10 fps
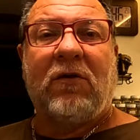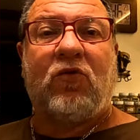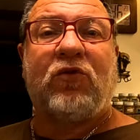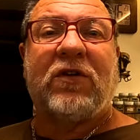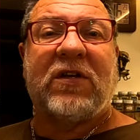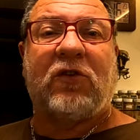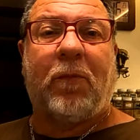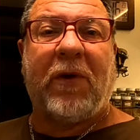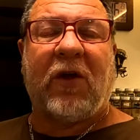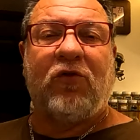toute
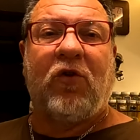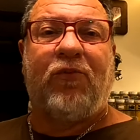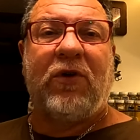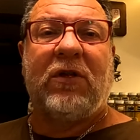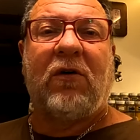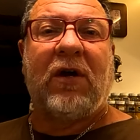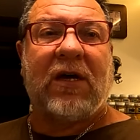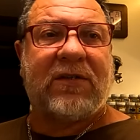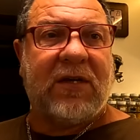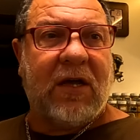cette période de pluie. Donc
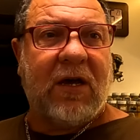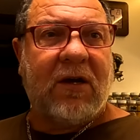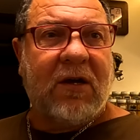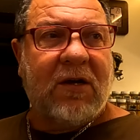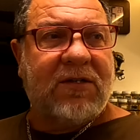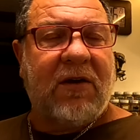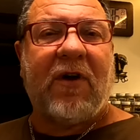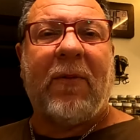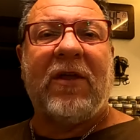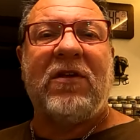là, c'est,
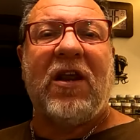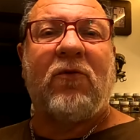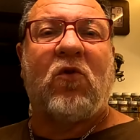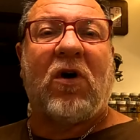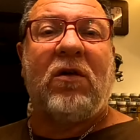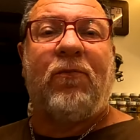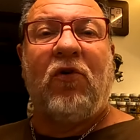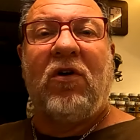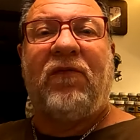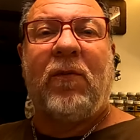vraiment un dilemme, quoi. Il
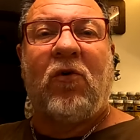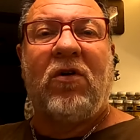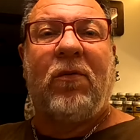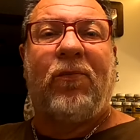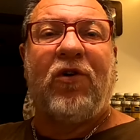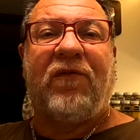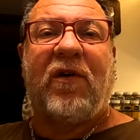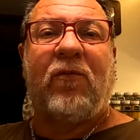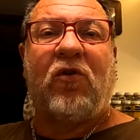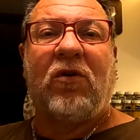pleut, il fait beau, il pleut, il
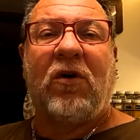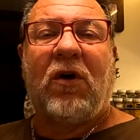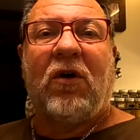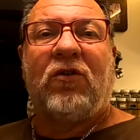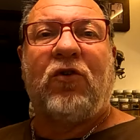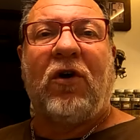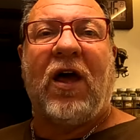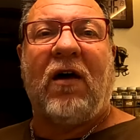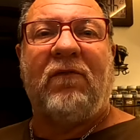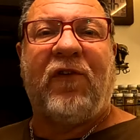fait beau. Donc
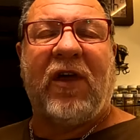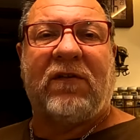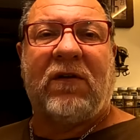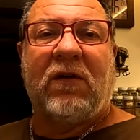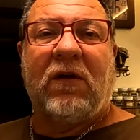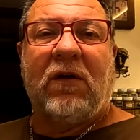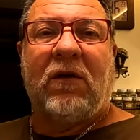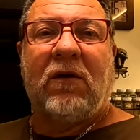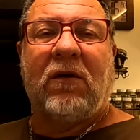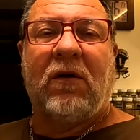là, en fait,
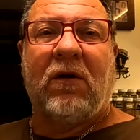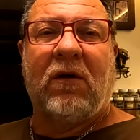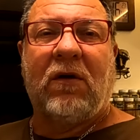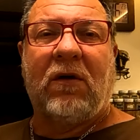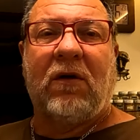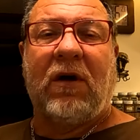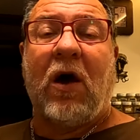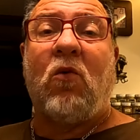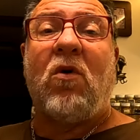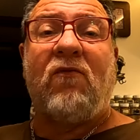euh,
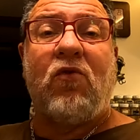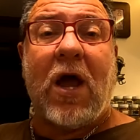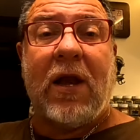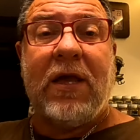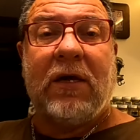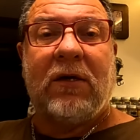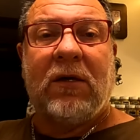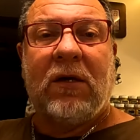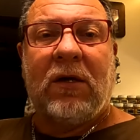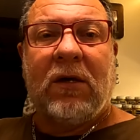là où on voulait aller,
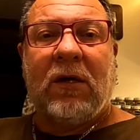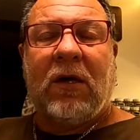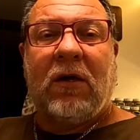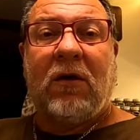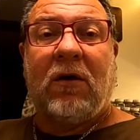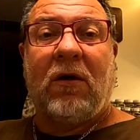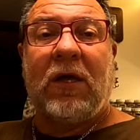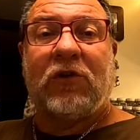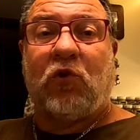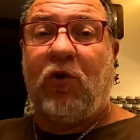euh,
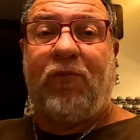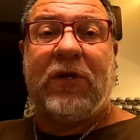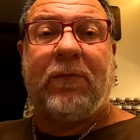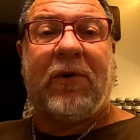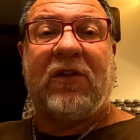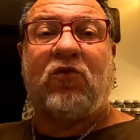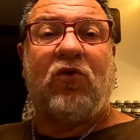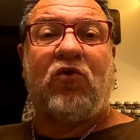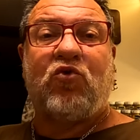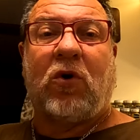il y a trop de pluie pendant
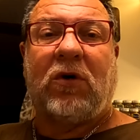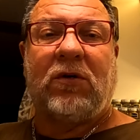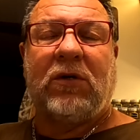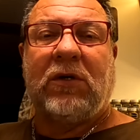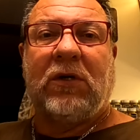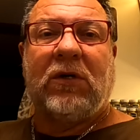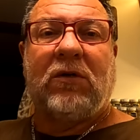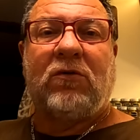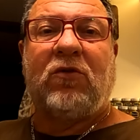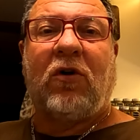trop de jours.
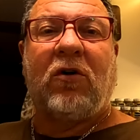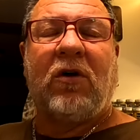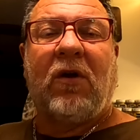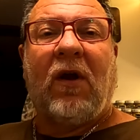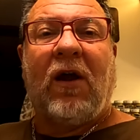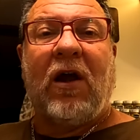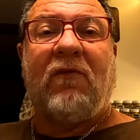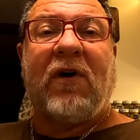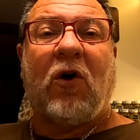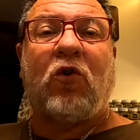Donc
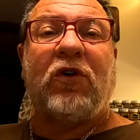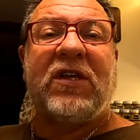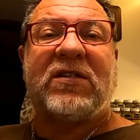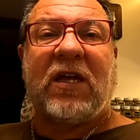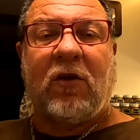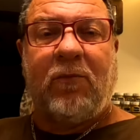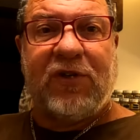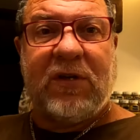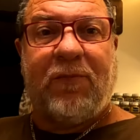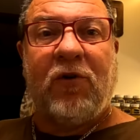là, on va redescendre un
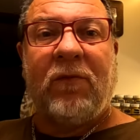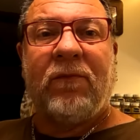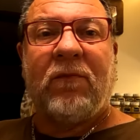petit peu